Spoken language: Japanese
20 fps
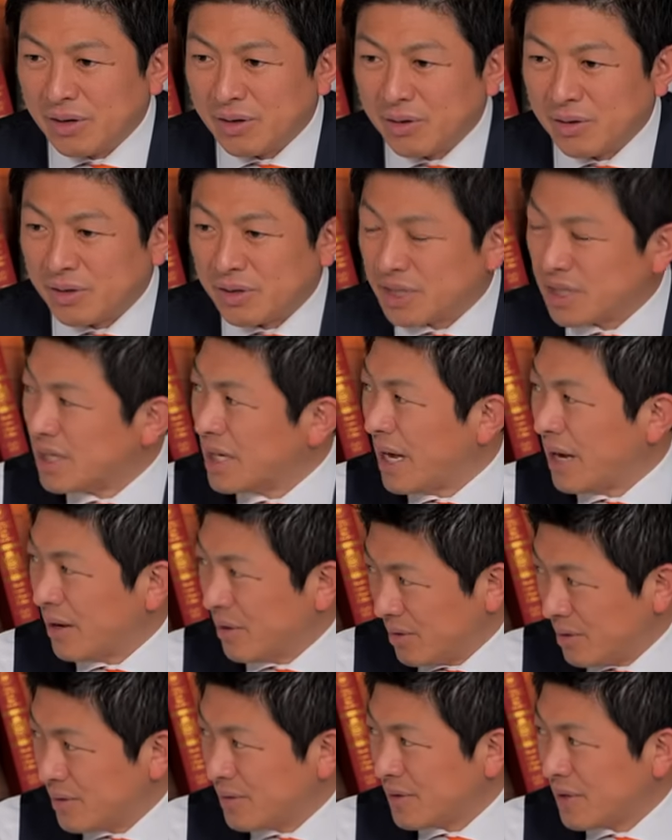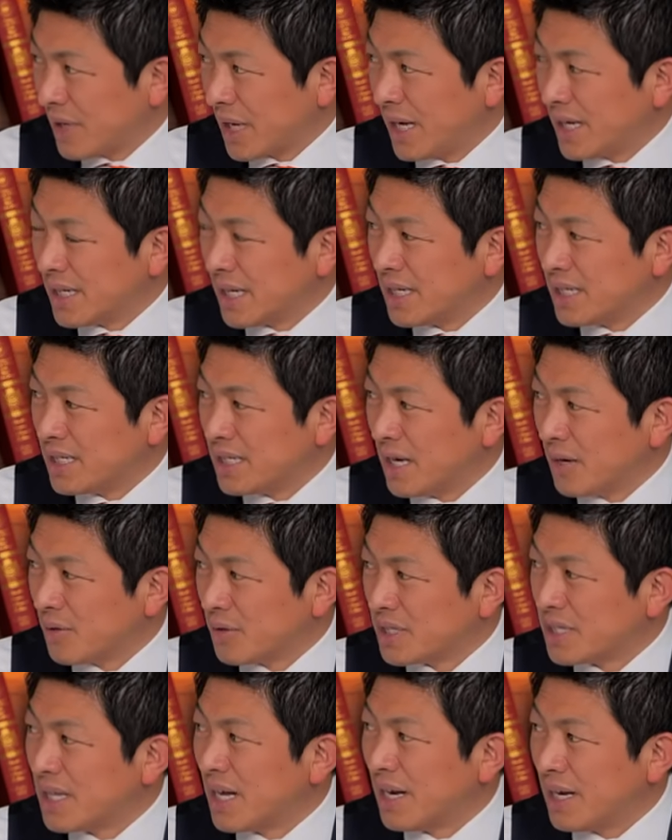あの支援経済支援
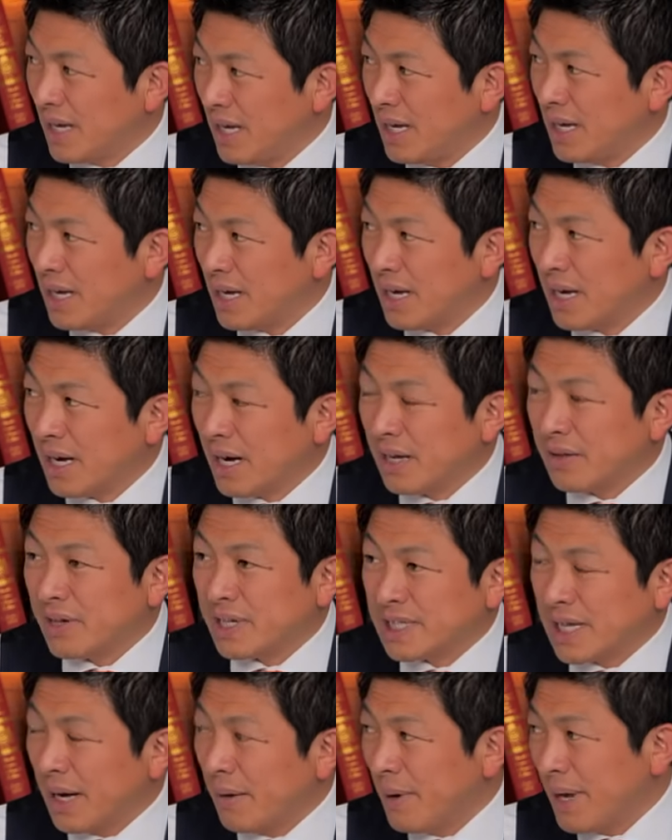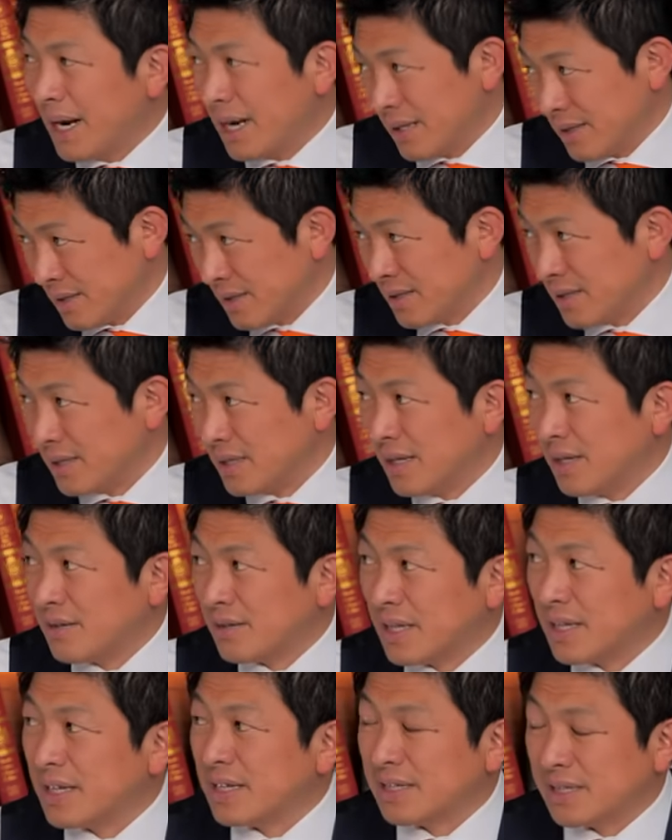をしたり、あとはサーベランスって言っ
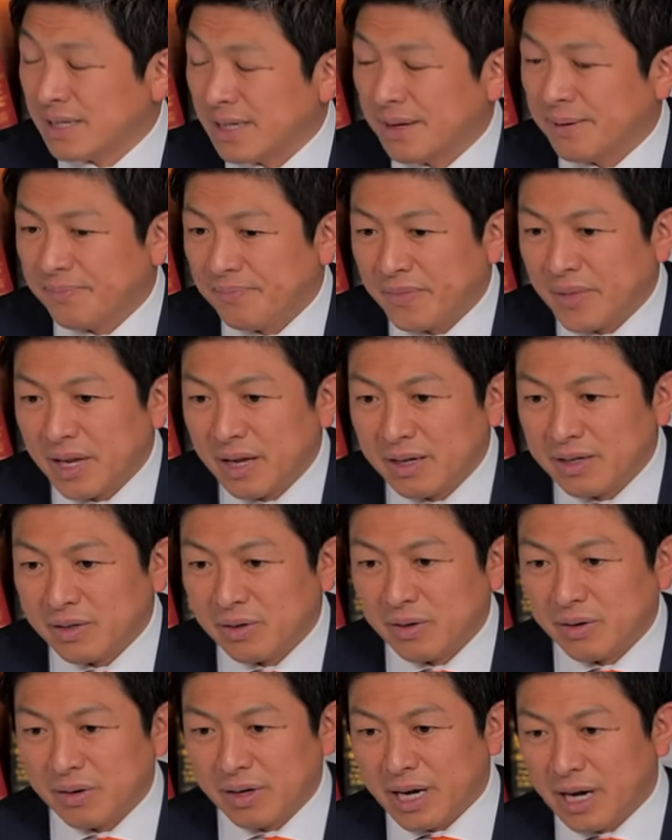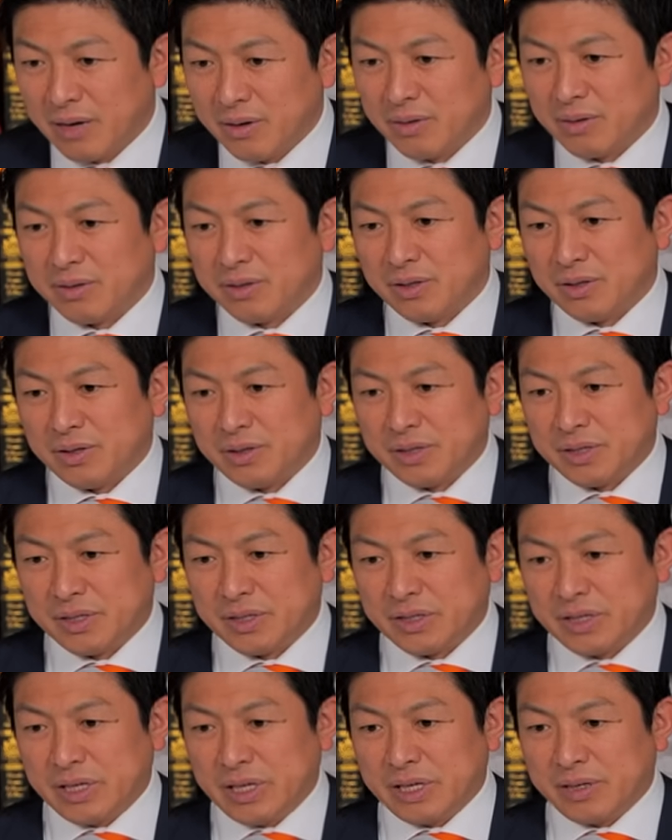てですね、その各国の
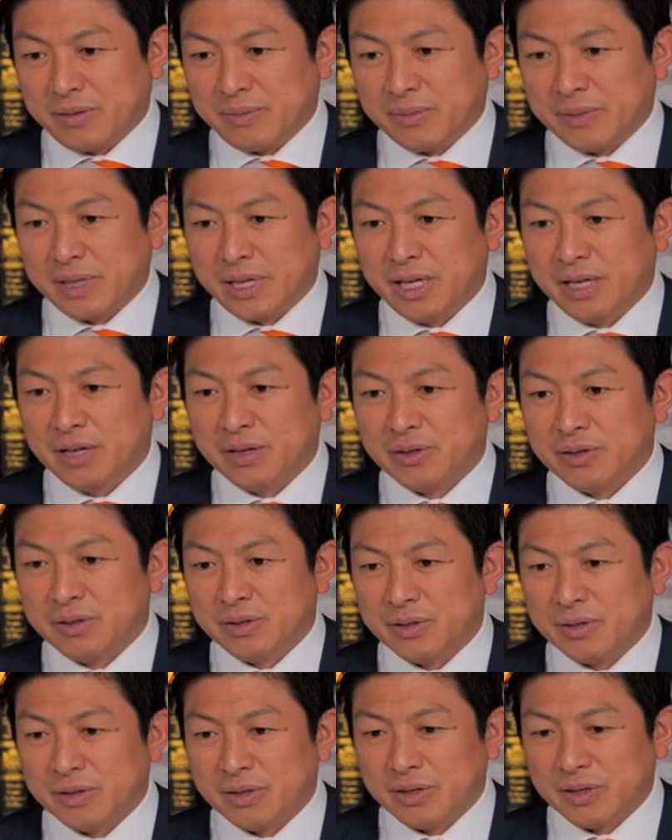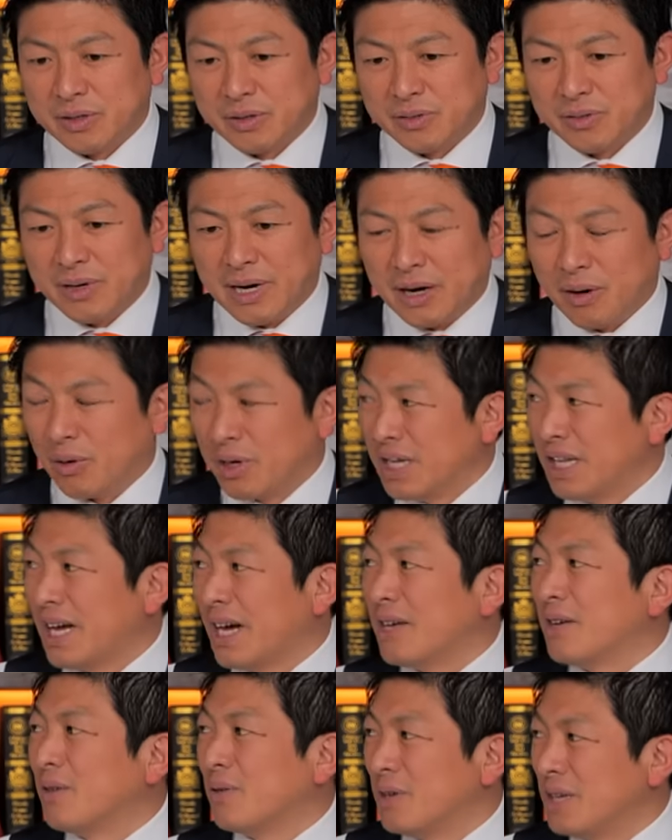あの金融不安が起き
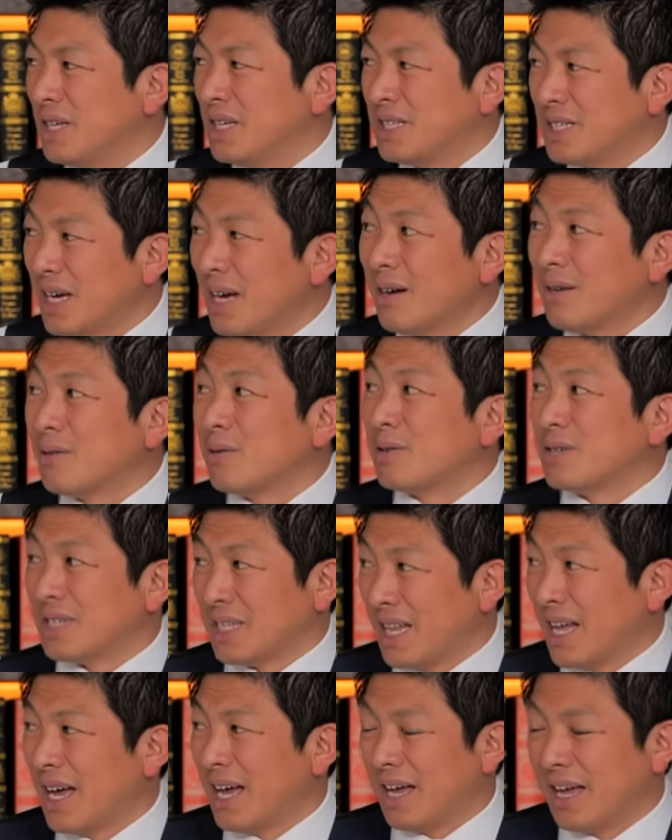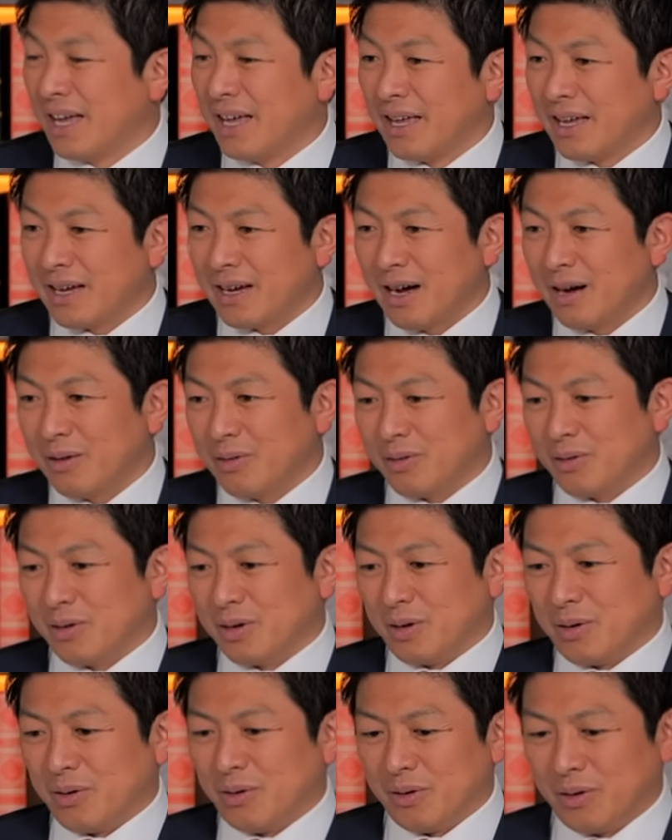ないようにチェックをして、各
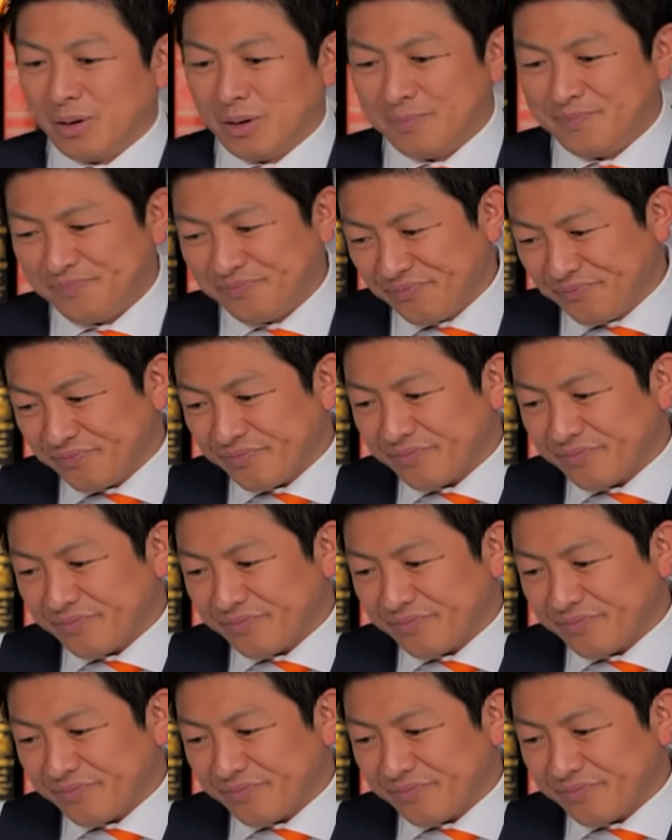国にこの